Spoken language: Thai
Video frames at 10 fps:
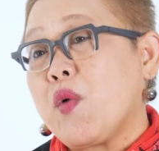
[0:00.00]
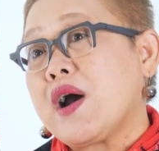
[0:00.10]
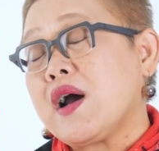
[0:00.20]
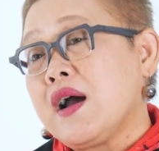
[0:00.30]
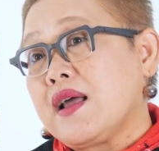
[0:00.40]
ราะ
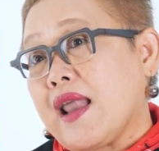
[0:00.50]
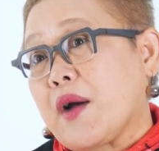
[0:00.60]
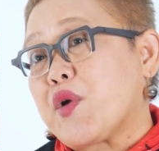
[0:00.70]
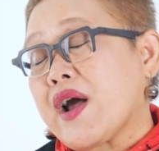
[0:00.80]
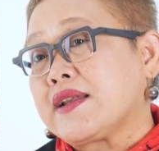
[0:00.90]
ว่าหลั
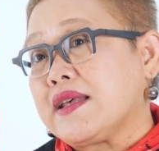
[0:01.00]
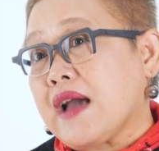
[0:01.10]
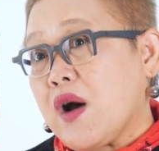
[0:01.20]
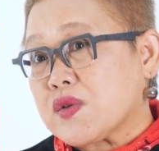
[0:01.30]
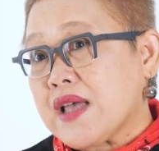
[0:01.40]
งโบราณคดี
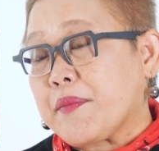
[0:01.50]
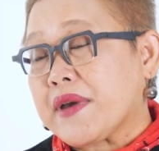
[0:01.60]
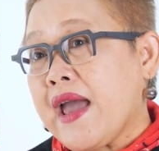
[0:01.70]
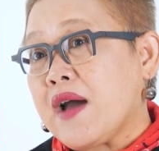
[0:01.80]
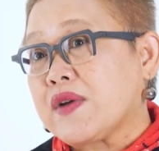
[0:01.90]
เขาสาม
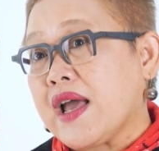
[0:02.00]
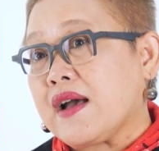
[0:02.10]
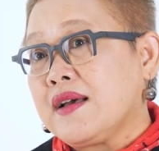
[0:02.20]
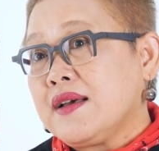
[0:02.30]
แก้วเนี่ย